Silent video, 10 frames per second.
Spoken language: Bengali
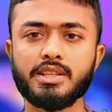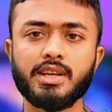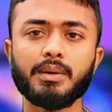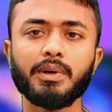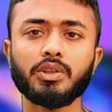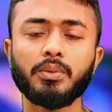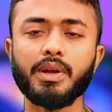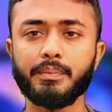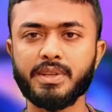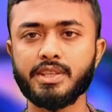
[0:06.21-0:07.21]
যার
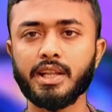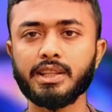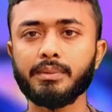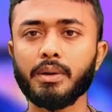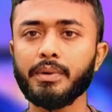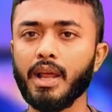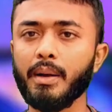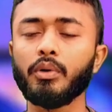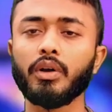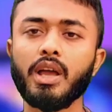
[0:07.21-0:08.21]
মাধ্যমে আপনি জানতে পারবেন
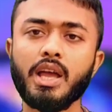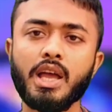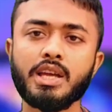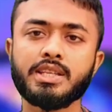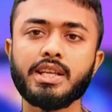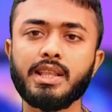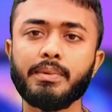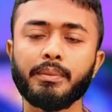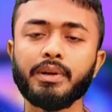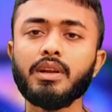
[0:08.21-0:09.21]
এবং শিখতে
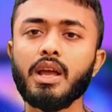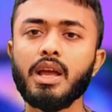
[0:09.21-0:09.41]
পারবেন